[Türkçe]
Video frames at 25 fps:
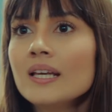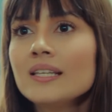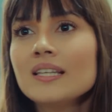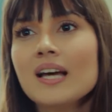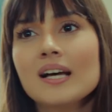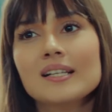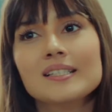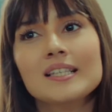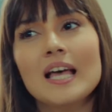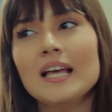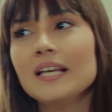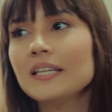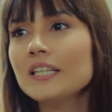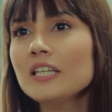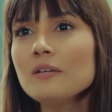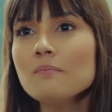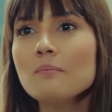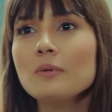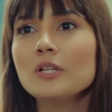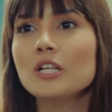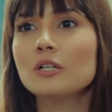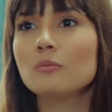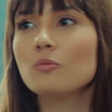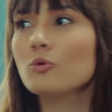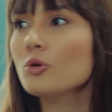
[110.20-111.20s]
Ya sen
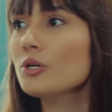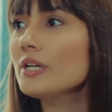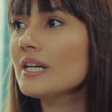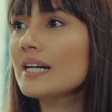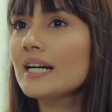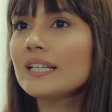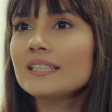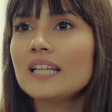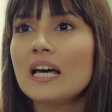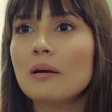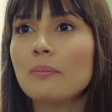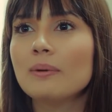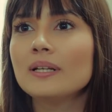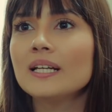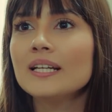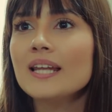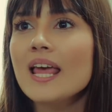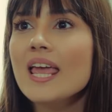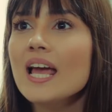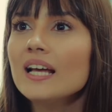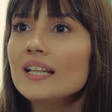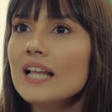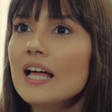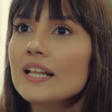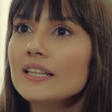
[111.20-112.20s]
kim bilir bugüne kadar bana
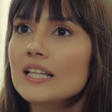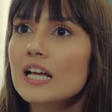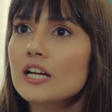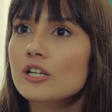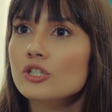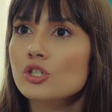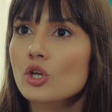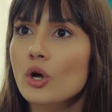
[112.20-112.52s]
ne yalanlar